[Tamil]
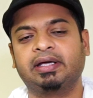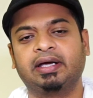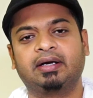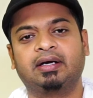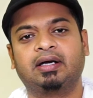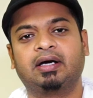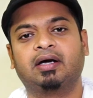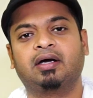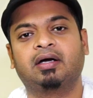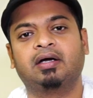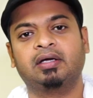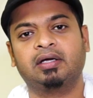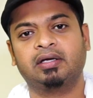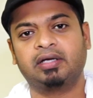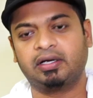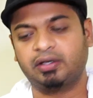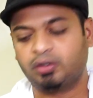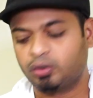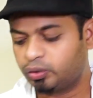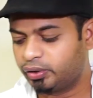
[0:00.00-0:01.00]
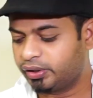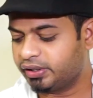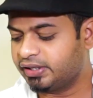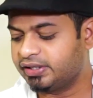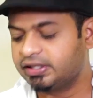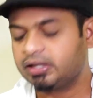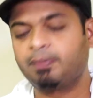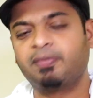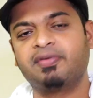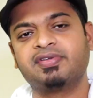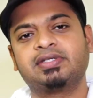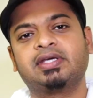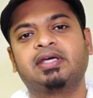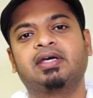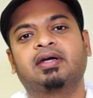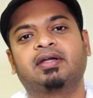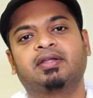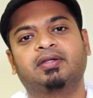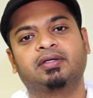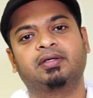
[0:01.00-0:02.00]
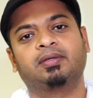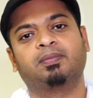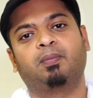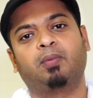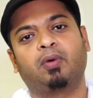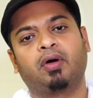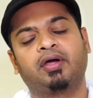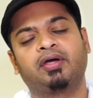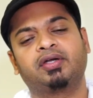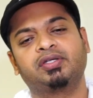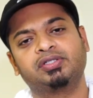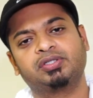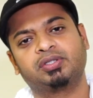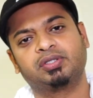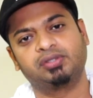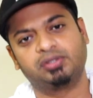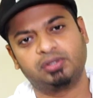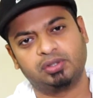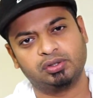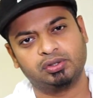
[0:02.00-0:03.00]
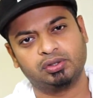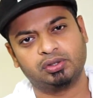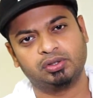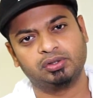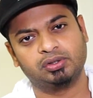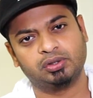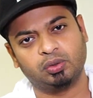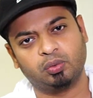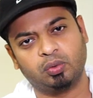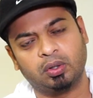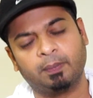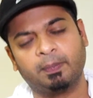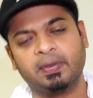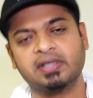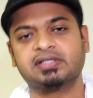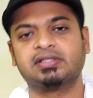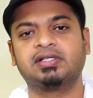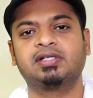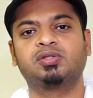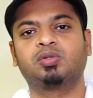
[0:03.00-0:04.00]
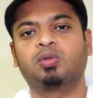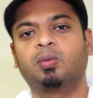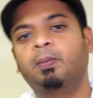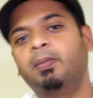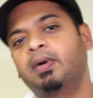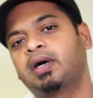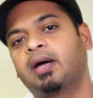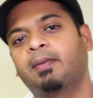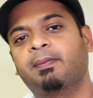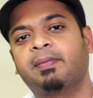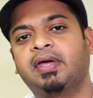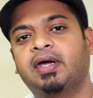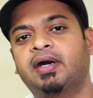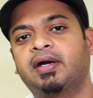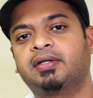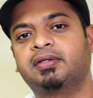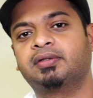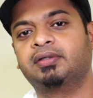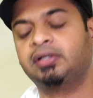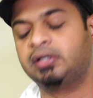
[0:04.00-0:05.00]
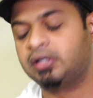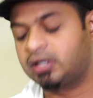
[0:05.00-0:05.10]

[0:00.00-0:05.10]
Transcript: ஏன்னா என்னுடைய ஈர்ப்பு விசைங்கிறது பாயிண்ட் ஜீரோ ஜீரோ ஜீரோ ஜீரோ ஒன் பர்சன்டேஜ் ரொம்ப கம்மியானது